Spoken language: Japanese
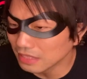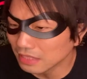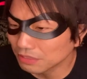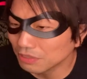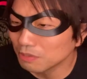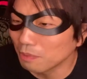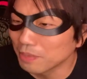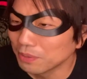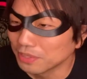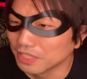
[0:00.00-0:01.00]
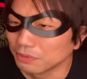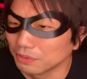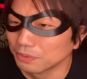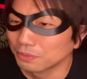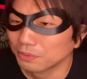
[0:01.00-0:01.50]
それでもメロディーと
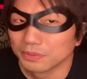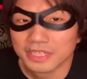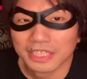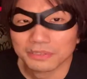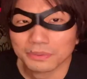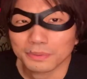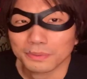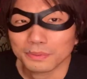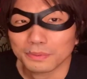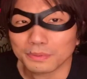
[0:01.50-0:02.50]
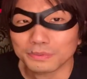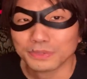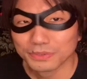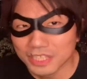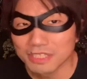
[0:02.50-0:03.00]
いうところをちゃんと
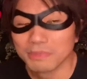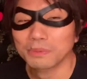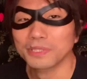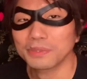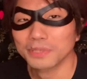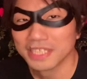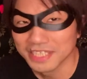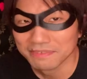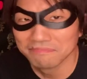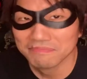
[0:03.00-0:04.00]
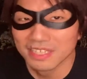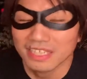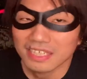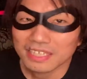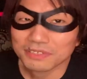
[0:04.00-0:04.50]
美しいメロディーを出し、
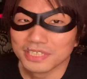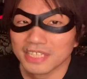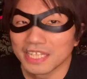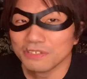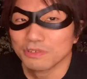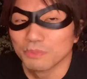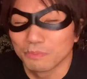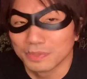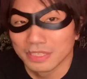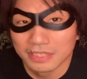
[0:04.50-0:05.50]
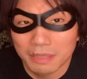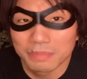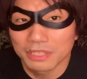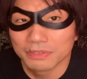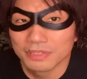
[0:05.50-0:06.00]
そして何よりも
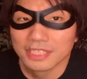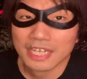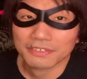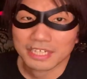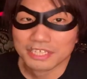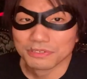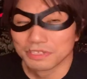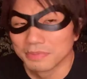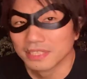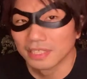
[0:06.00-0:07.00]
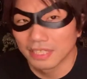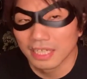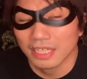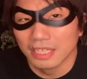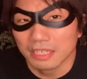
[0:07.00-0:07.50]
ザ・ビートルズ時代の話をしますか
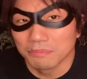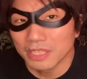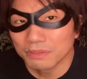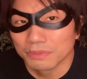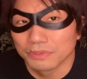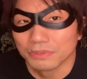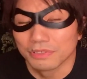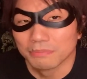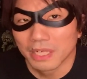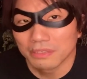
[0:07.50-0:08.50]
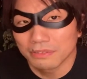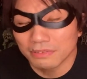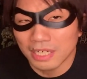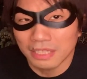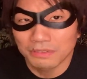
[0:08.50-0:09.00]
ら、ビートルズという
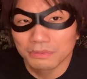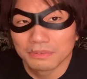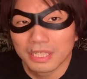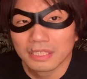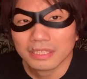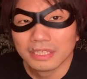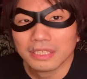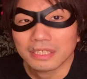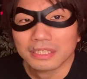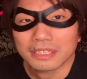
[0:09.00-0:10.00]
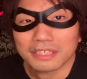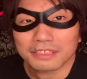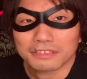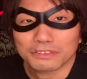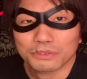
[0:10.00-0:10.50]
バックグラウンドの中で、
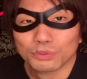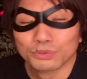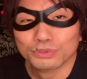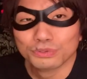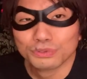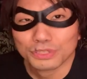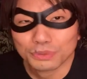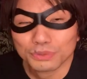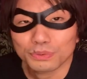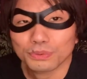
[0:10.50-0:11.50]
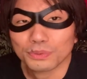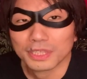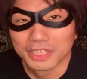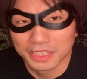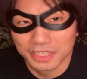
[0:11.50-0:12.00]
曲作りということが
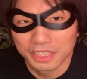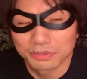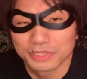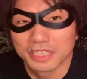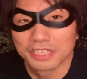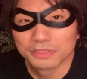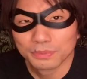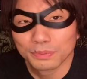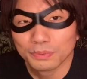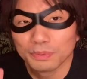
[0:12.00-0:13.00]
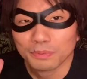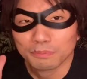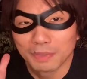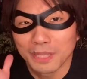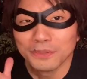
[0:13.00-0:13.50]
できた、そしてそこの
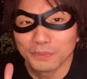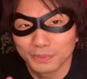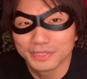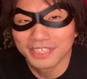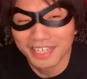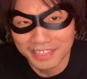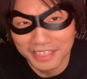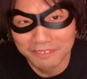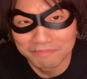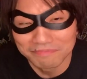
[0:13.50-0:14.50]
バンドを使えた、